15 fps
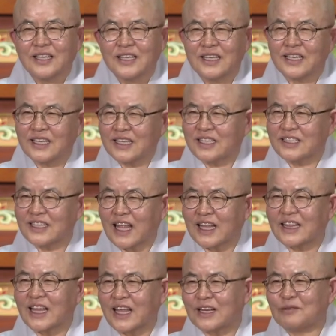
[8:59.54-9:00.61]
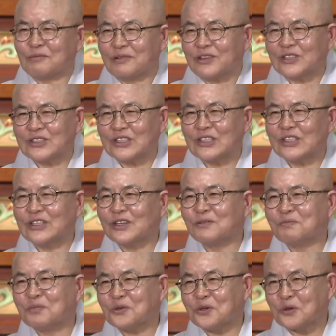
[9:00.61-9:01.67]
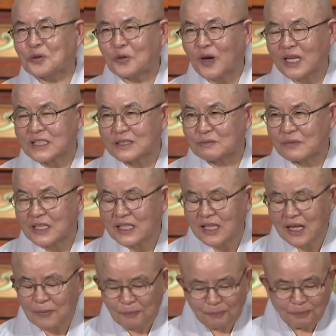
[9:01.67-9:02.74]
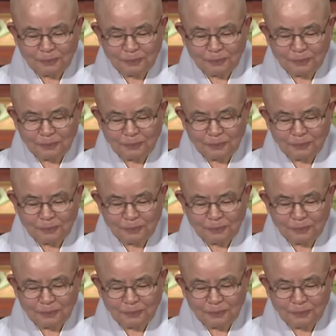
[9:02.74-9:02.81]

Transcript: 예, 난다를 불러서 이런 비유를 하십니다.